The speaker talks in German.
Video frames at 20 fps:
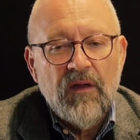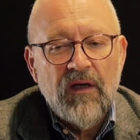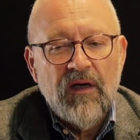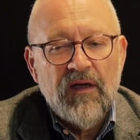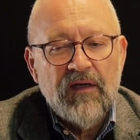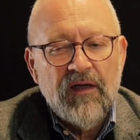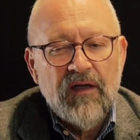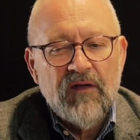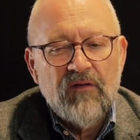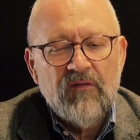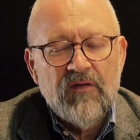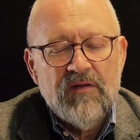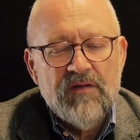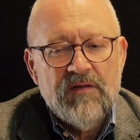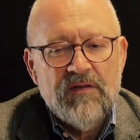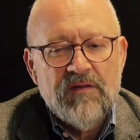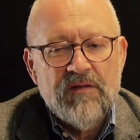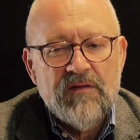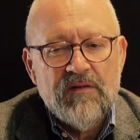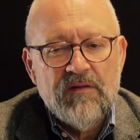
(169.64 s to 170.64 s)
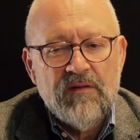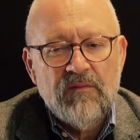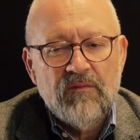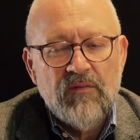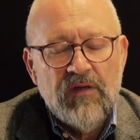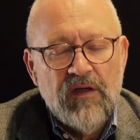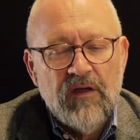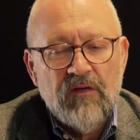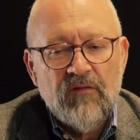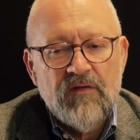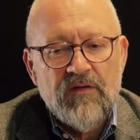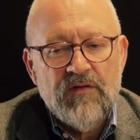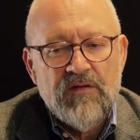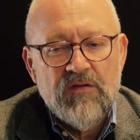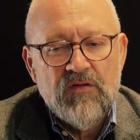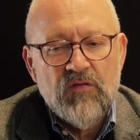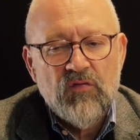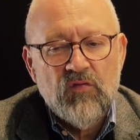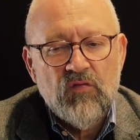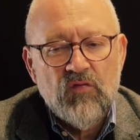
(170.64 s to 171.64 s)
hat etwas mit
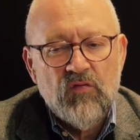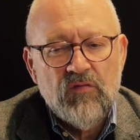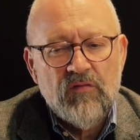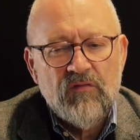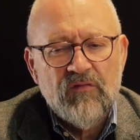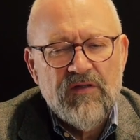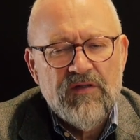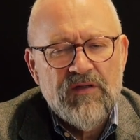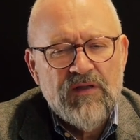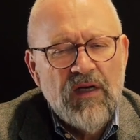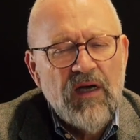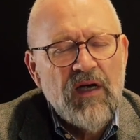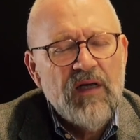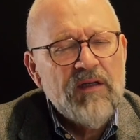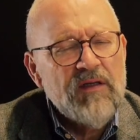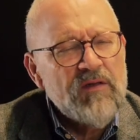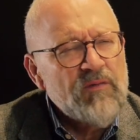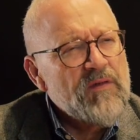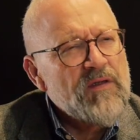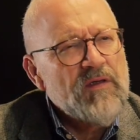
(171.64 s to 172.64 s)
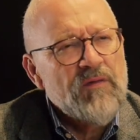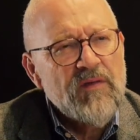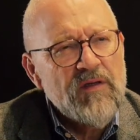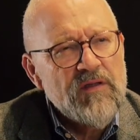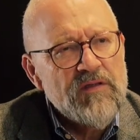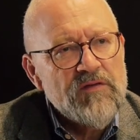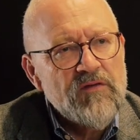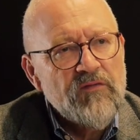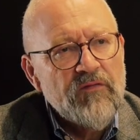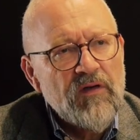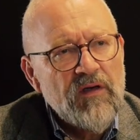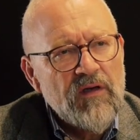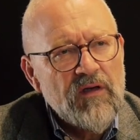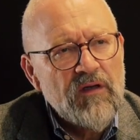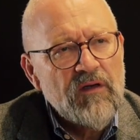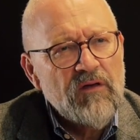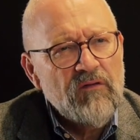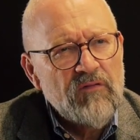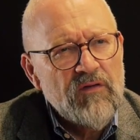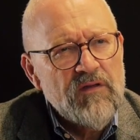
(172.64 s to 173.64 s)
etwas zu tun, was gar nicht mit dem Ersten
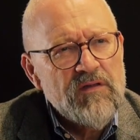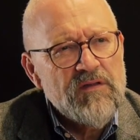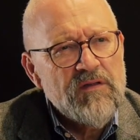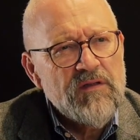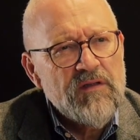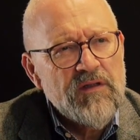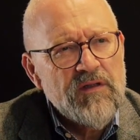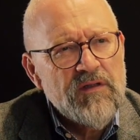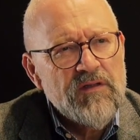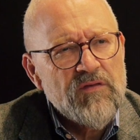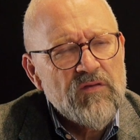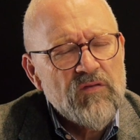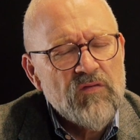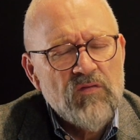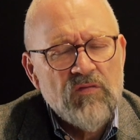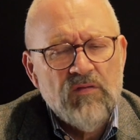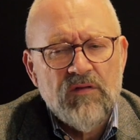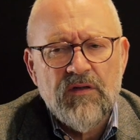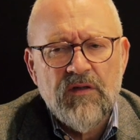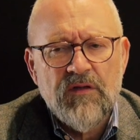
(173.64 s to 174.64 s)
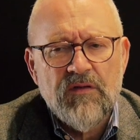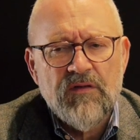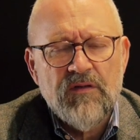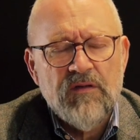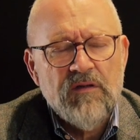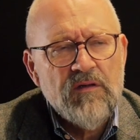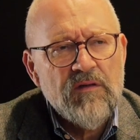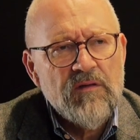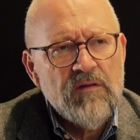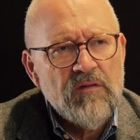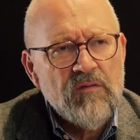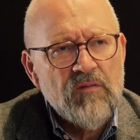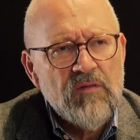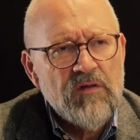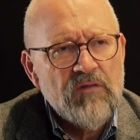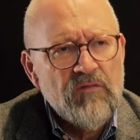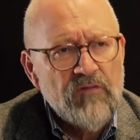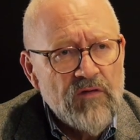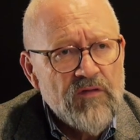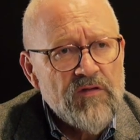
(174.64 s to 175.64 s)
Weltkrieg wesentlich zu tun hat, sondern
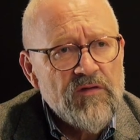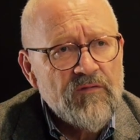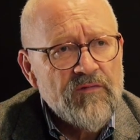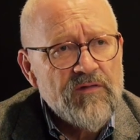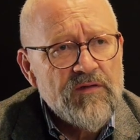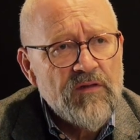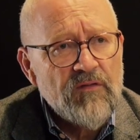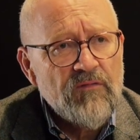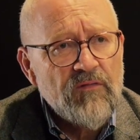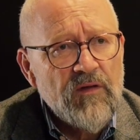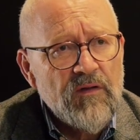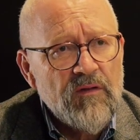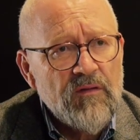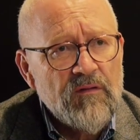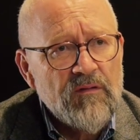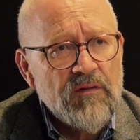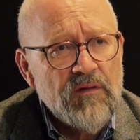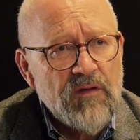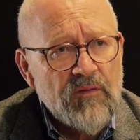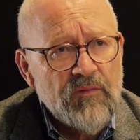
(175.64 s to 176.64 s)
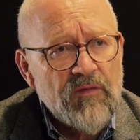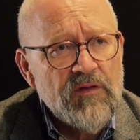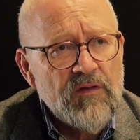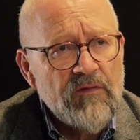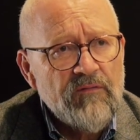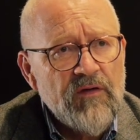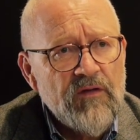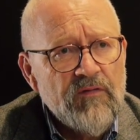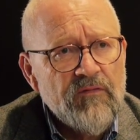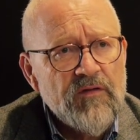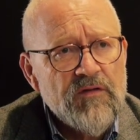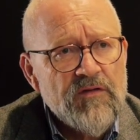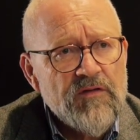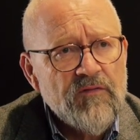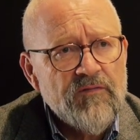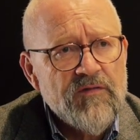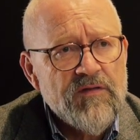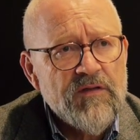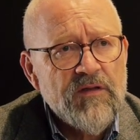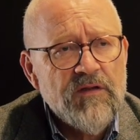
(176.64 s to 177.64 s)
mit Wirtschaftsentwicklungen, nämlich der
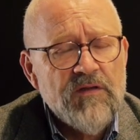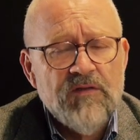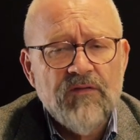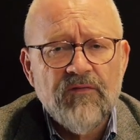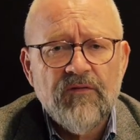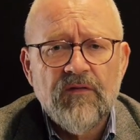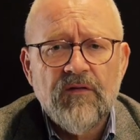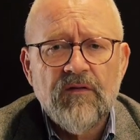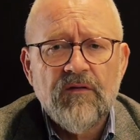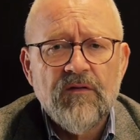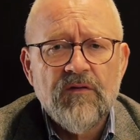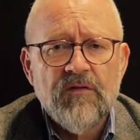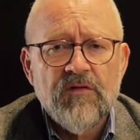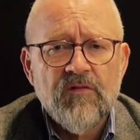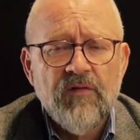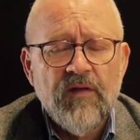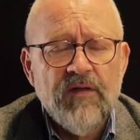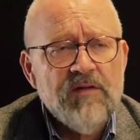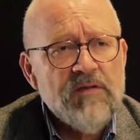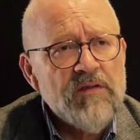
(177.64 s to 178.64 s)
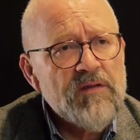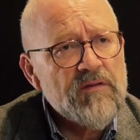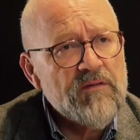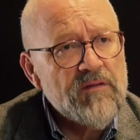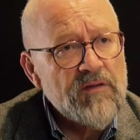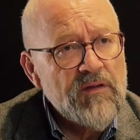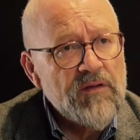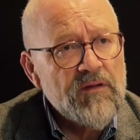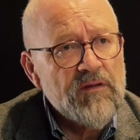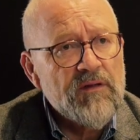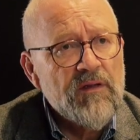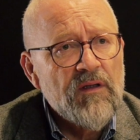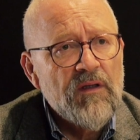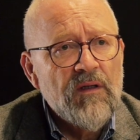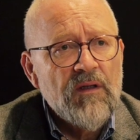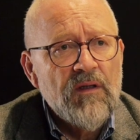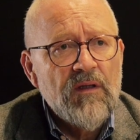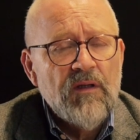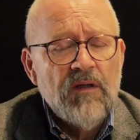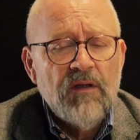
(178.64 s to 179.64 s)
Weltwirtschaftskrise von 1929 und ihren
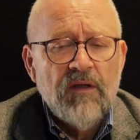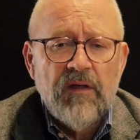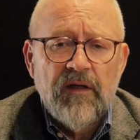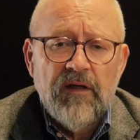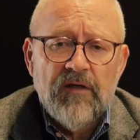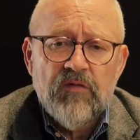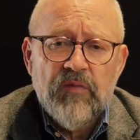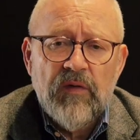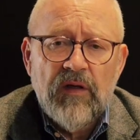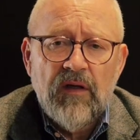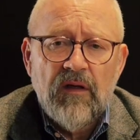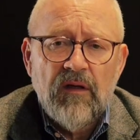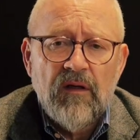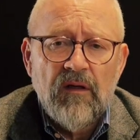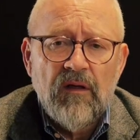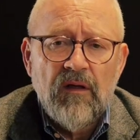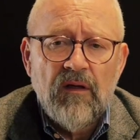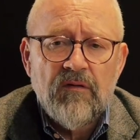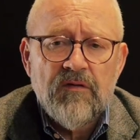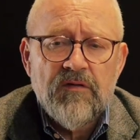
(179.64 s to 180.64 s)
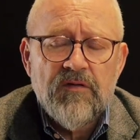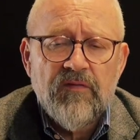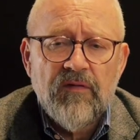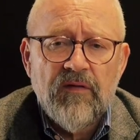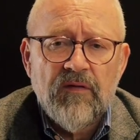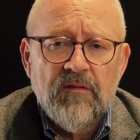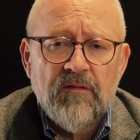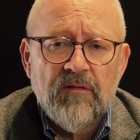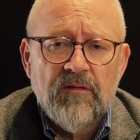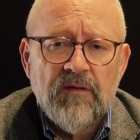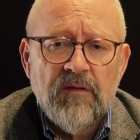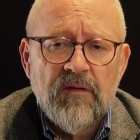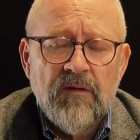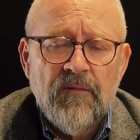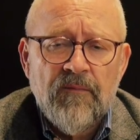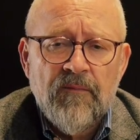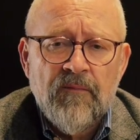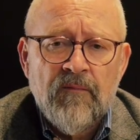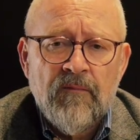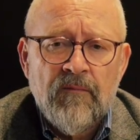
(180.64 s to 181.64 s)
entsprechenden Auswirkungen.
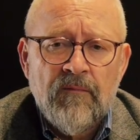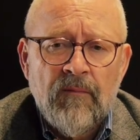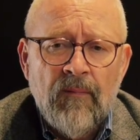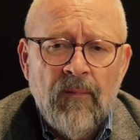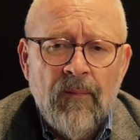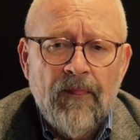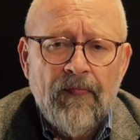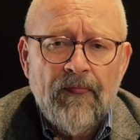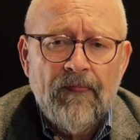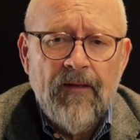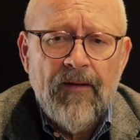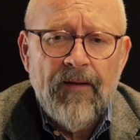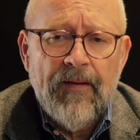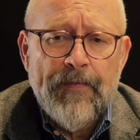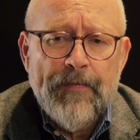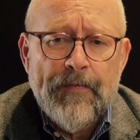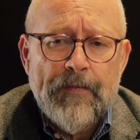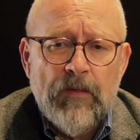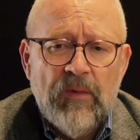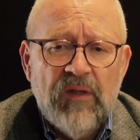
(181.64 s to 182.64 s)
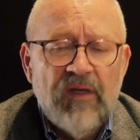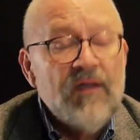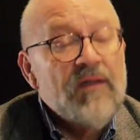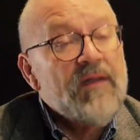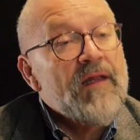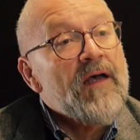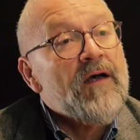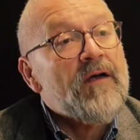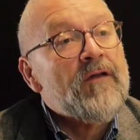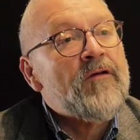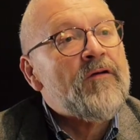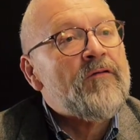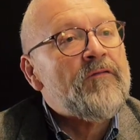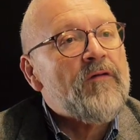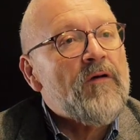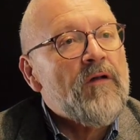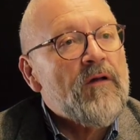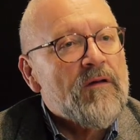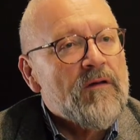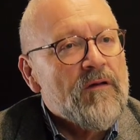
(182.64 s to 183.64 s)
Ähm, in deren
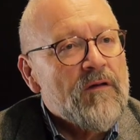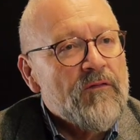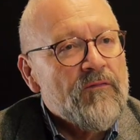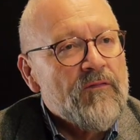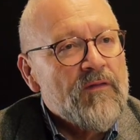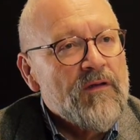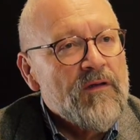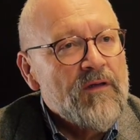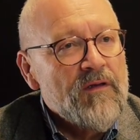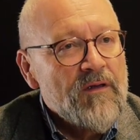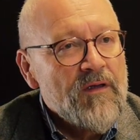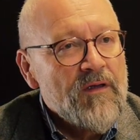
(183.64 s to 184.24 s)
Gefolge gewinnen die